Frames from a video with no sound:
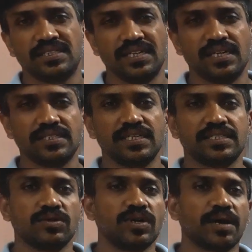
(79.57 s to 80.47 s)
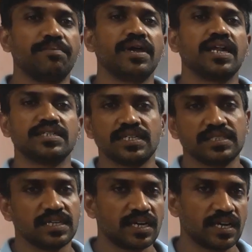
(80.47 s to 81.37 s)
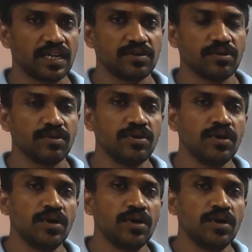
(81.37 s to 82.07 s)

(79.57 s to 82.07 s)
சின்ன சைஸ் ஒரு கம்மியான சைஸ் தான் டக்டிங் வரும்